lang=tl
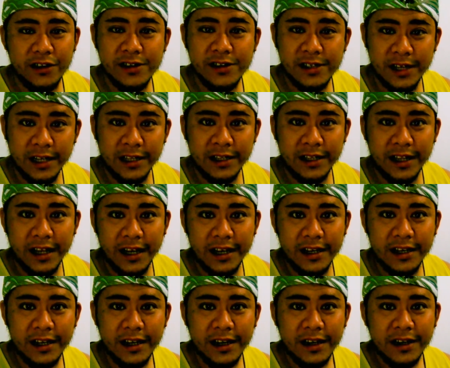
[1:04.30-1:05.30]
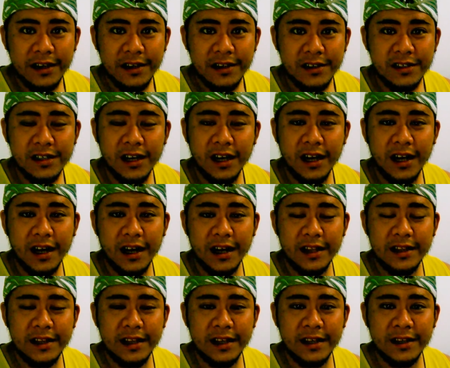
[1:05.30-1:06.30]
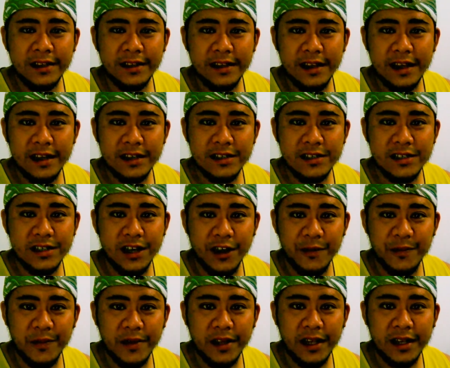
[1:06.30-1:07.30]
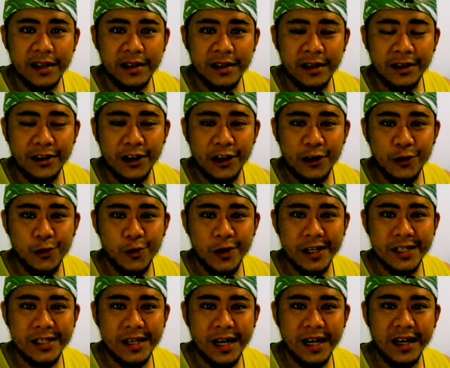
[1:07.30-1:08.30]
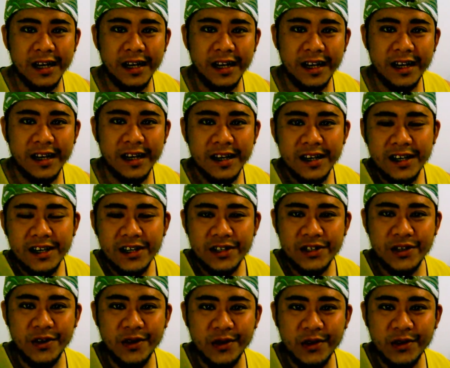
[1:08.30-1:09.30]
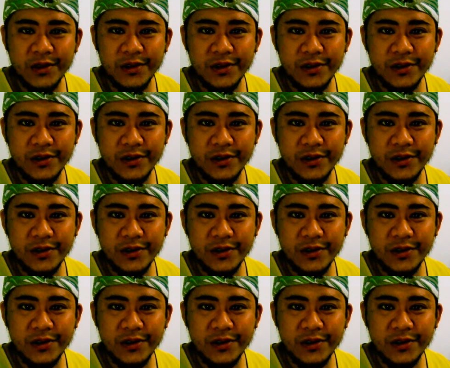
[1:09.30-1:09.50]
or Sunday sa ating next update ng Nalunasan. So,